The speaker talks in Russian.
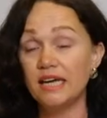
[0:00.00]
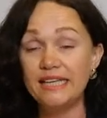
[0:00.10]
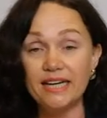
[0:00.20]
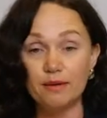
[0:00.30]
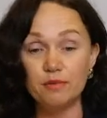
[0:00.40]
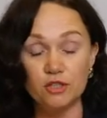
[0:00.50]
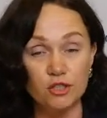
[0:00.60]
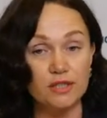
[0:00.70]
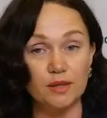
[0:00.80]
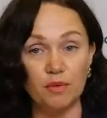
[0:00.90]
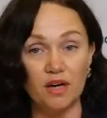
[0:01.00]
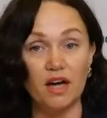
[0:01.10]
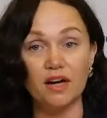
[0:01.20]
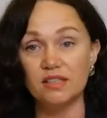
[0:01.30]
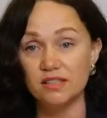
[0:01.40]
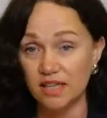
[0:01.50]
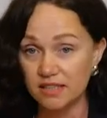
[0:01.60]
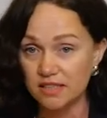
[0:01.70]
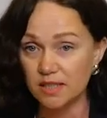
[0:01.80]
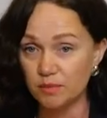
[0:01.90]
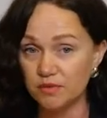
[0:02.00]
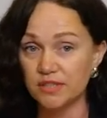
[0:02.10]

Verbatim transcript: некоммерческими организациями